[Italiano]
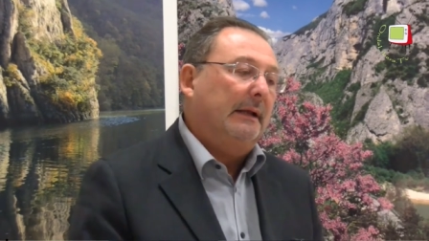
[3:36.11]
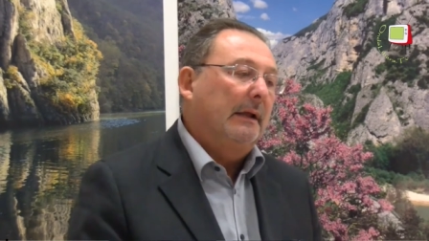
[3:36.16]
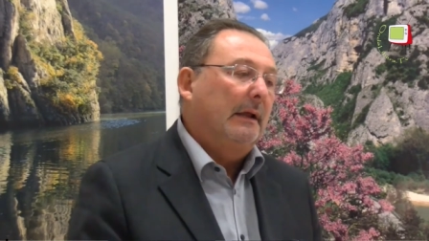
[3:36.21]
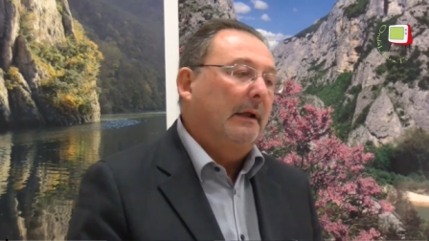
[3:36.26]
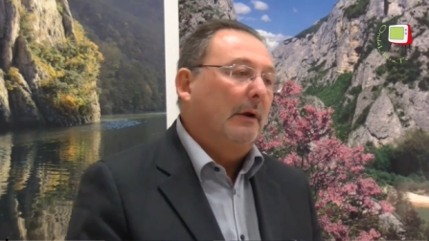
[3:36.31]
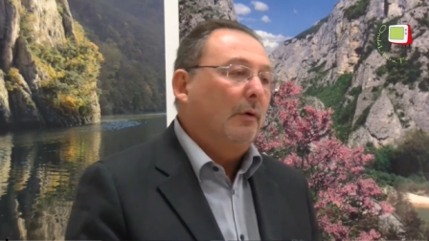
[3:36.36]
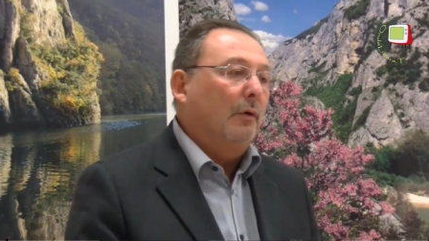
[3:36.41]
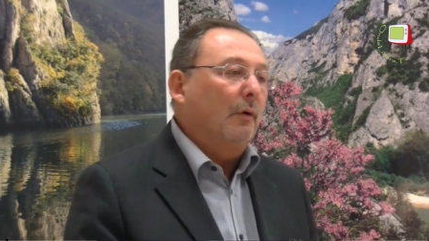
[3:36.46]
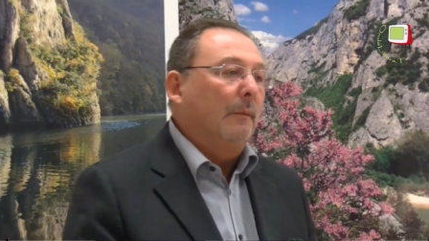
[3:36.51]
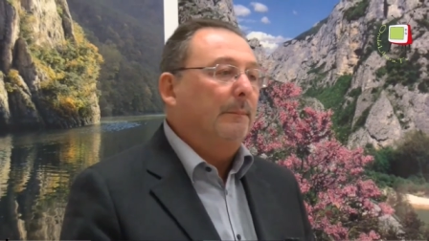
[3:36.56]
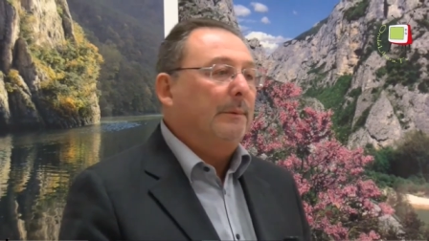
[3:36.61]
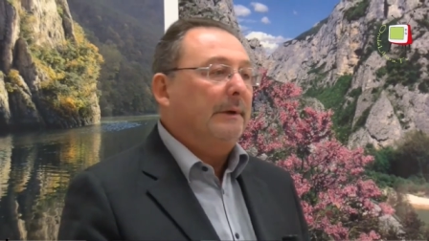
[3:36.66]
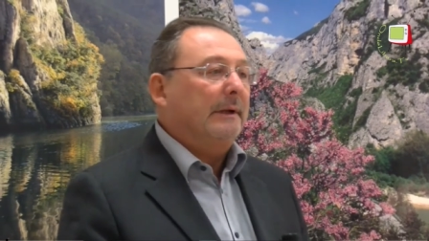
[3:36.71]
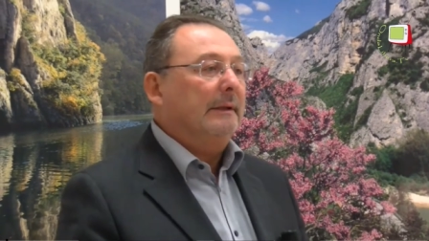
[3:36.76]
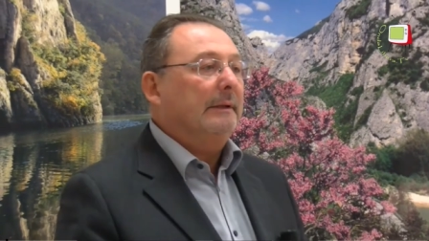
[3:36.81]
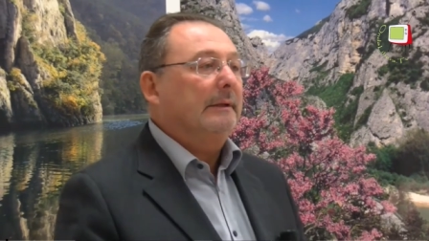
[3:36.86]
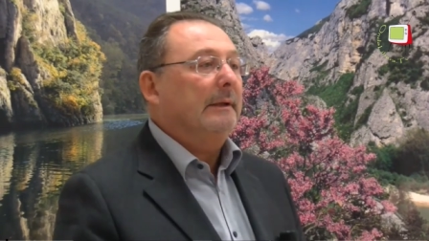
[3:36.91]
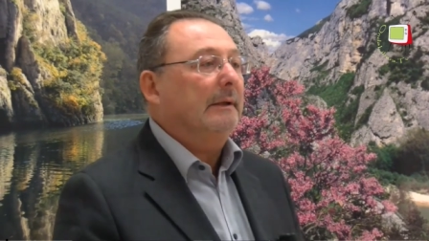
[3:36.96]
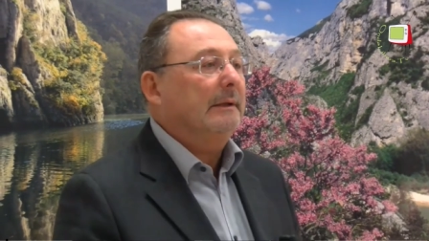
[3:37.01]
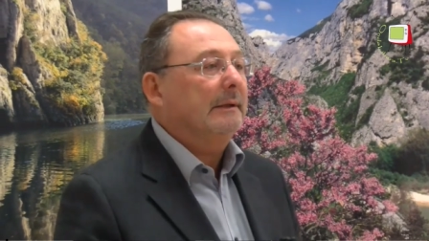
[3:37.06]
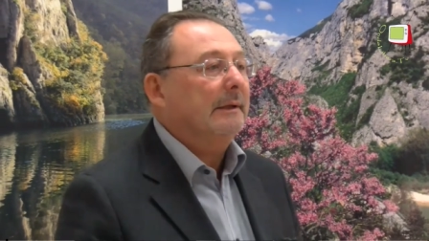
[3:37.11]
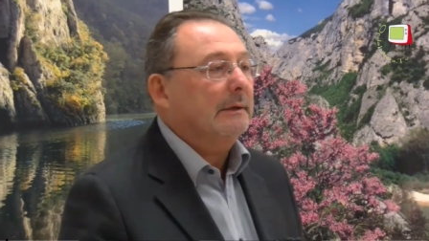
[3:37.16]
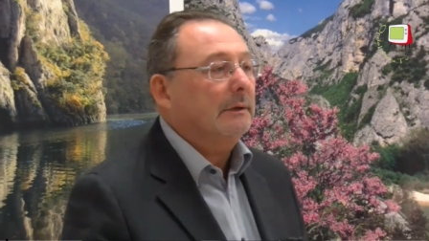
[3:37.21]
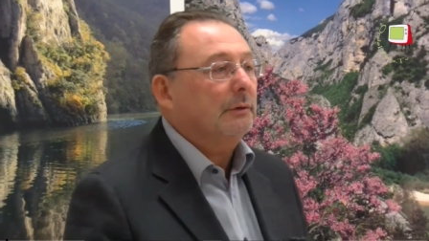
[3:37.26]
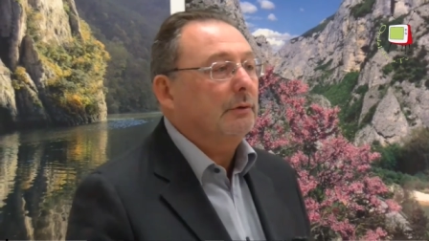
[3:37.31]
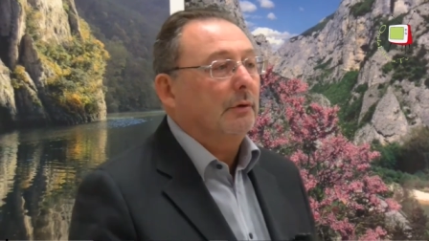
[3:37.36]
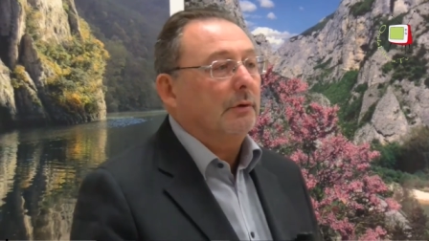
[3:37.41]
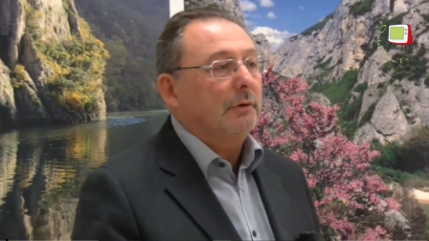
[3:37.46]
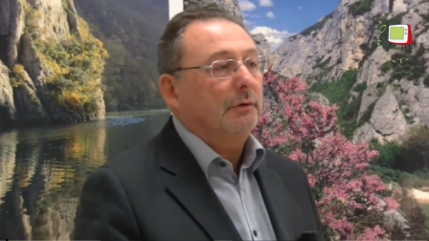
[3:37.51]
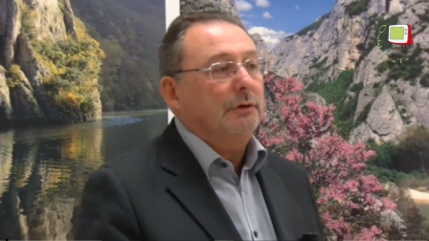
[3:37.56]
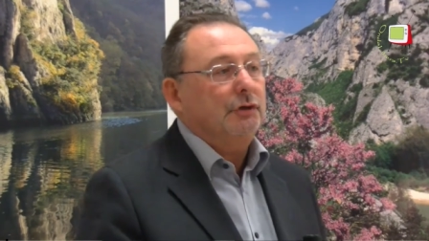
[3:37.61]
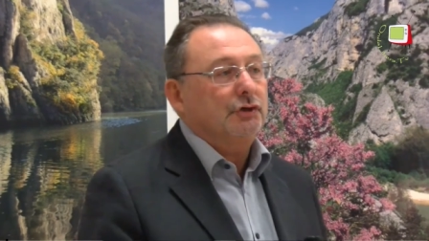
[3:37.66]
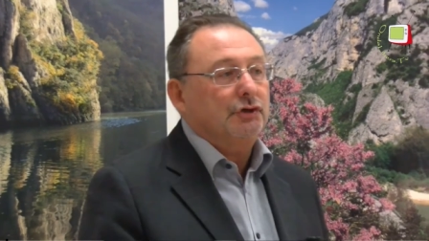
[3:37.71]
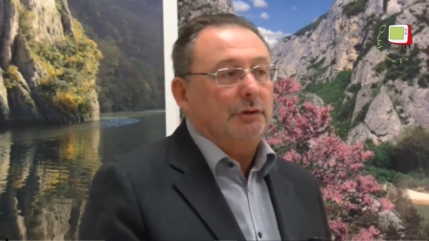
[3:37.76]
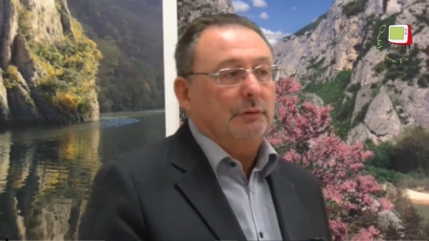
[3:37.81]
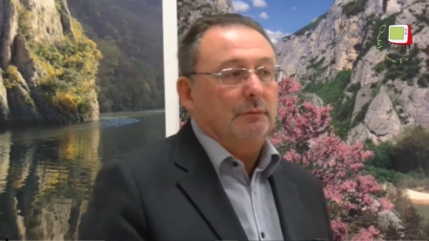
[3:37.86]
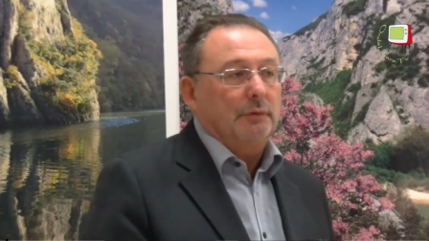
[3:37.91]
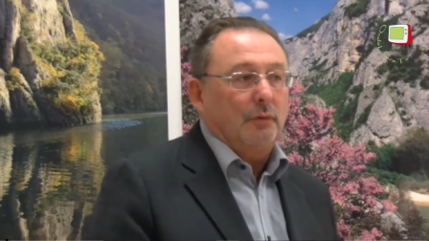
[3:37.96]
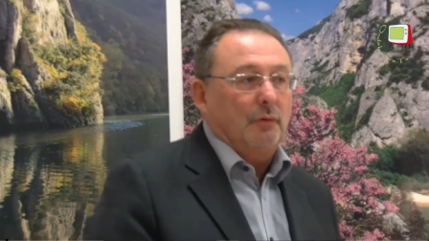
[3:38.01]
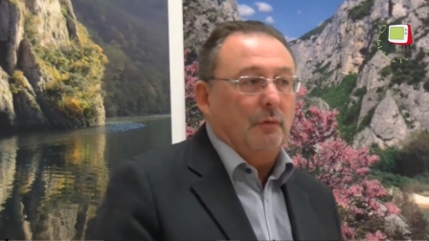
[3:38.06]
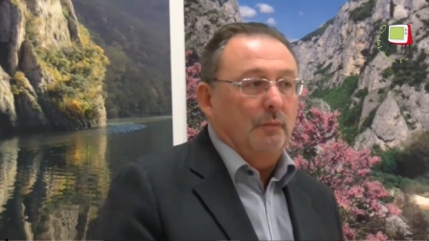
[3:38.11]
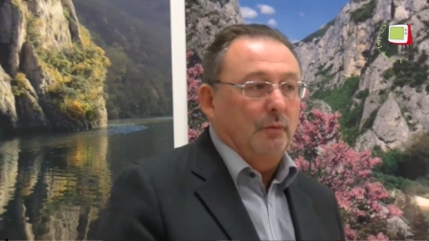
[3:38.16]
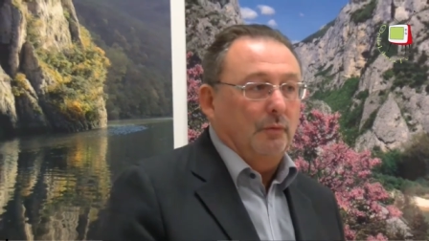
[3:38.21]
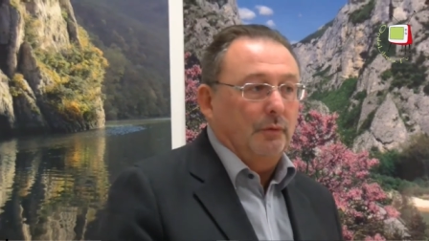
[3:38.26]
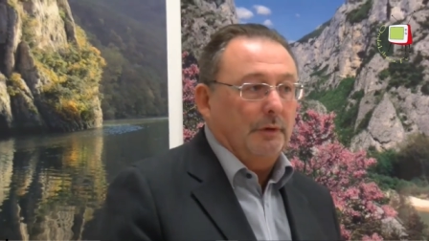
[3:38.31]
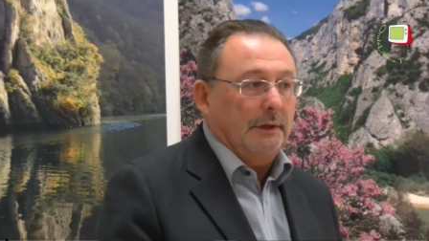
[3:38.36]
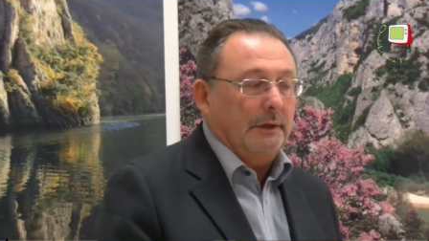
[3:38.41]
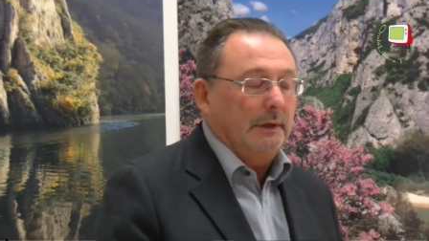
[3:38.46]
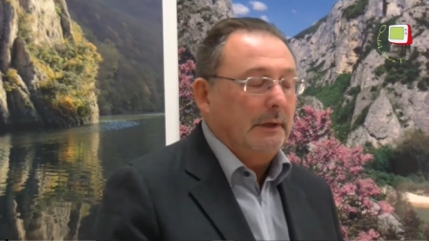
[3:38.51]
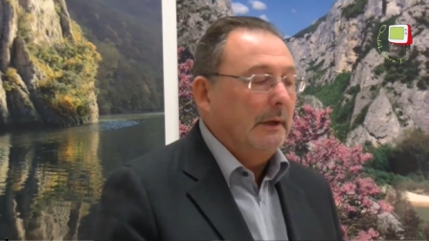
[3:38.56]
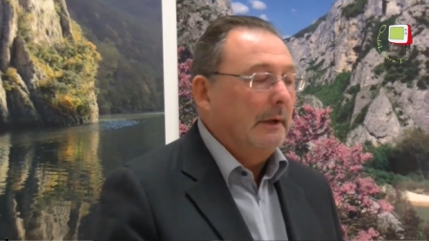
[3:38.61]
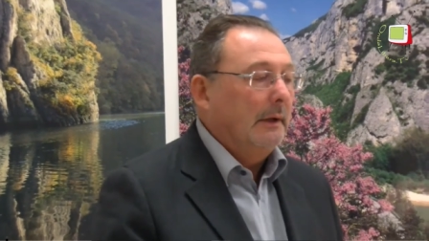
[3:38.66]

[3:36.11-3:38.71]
comprende il territorio di cinque comuni,